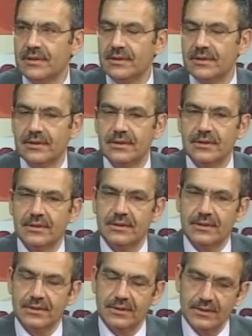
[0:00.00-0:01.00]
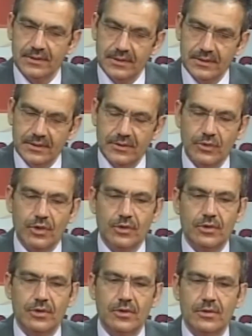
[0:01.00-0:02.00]
e,
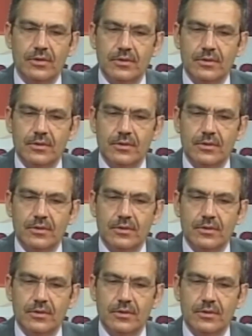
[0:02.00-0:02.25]
konulu